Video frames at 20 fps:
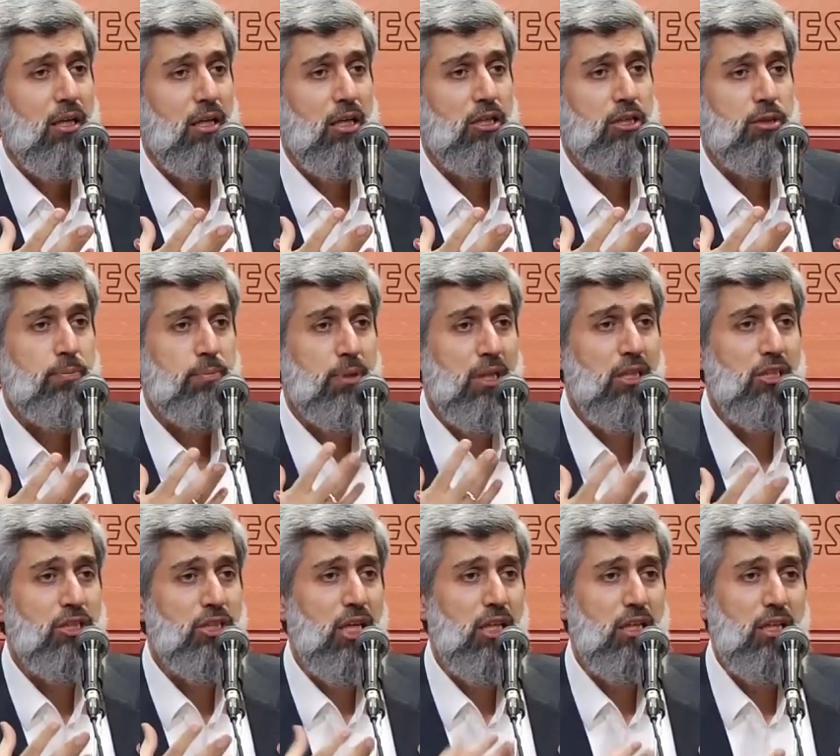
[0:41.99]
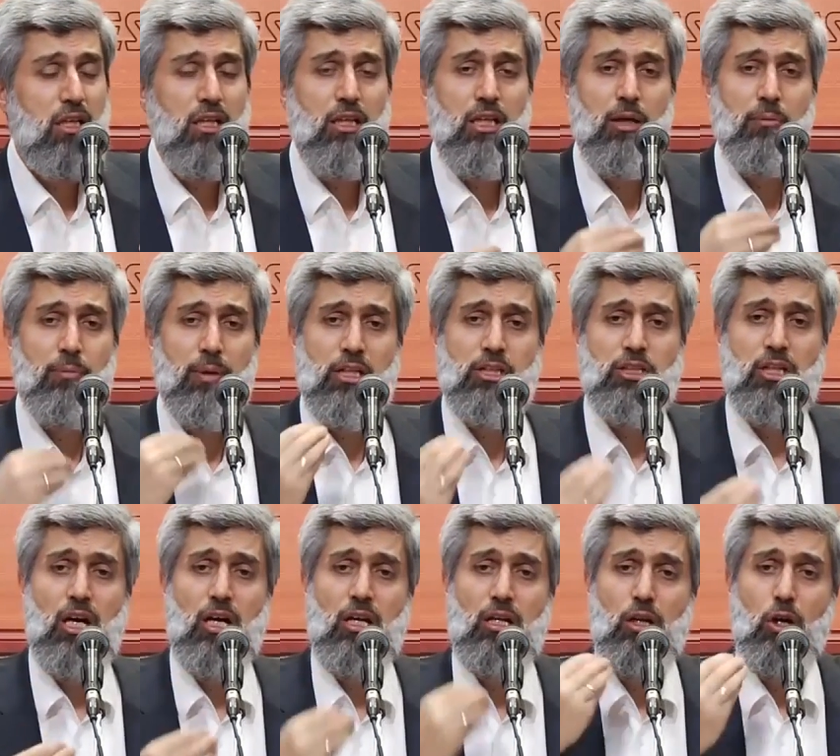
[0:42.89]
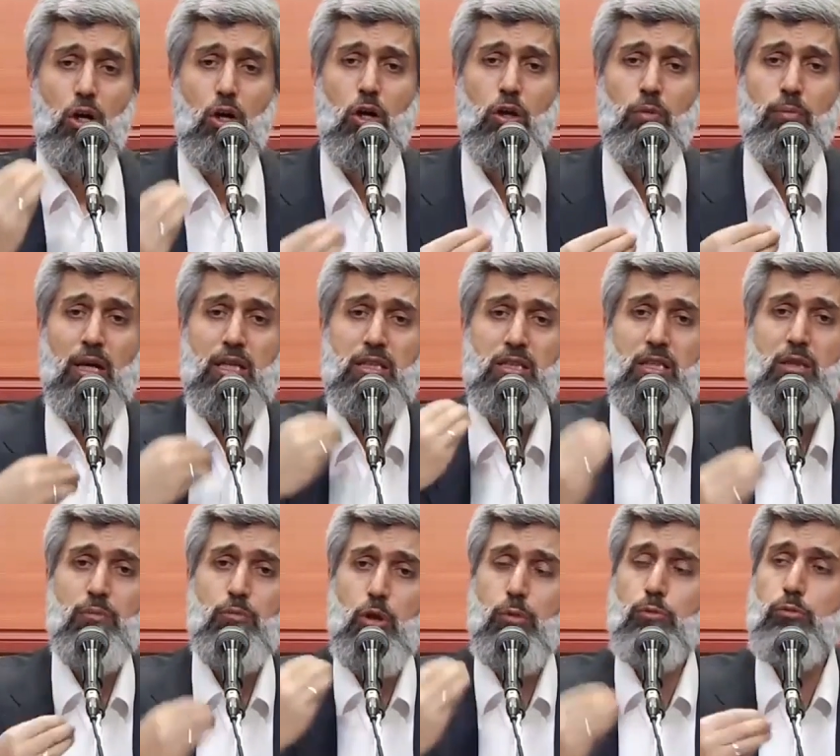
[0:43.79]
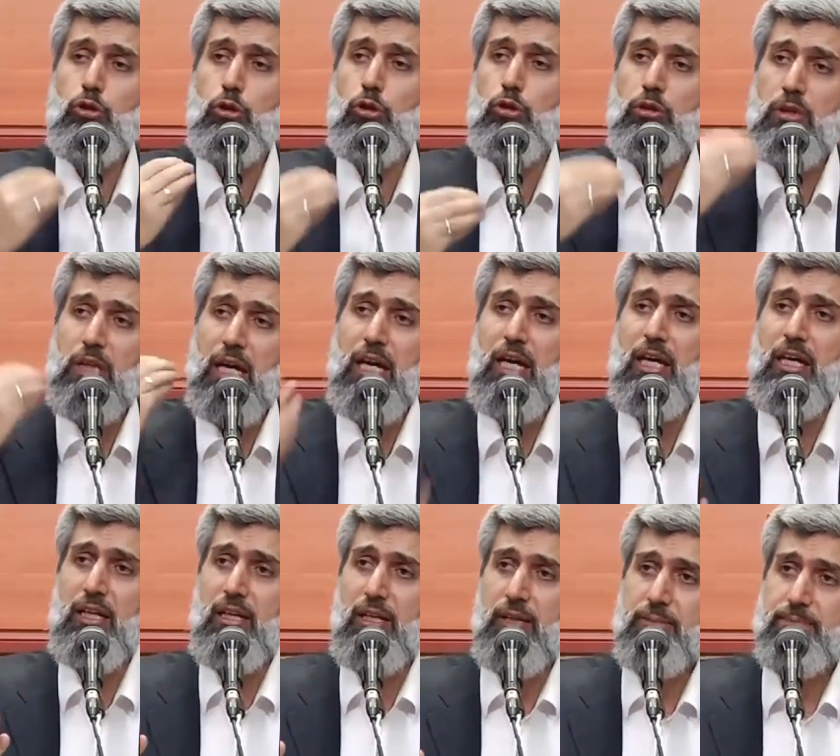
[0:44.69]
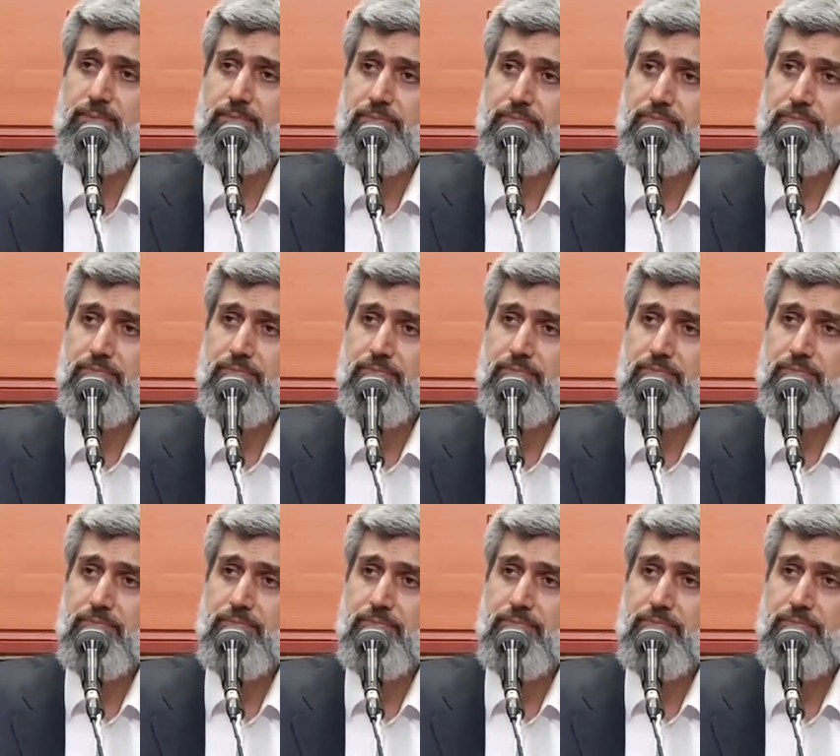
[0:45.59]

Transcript: hiçbir şekilde başarılı olması mümkün değil.